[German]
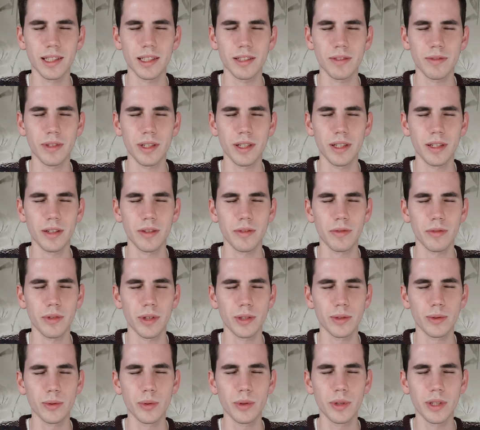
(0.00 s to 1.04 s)
dass wir
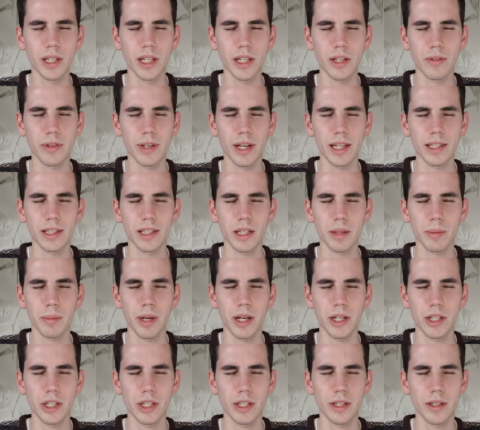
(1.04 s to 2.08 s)
versuchen, irgendwie andere
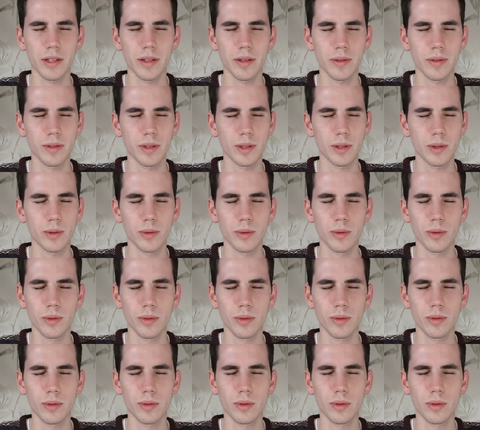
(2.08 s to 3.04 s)
Menschen zu,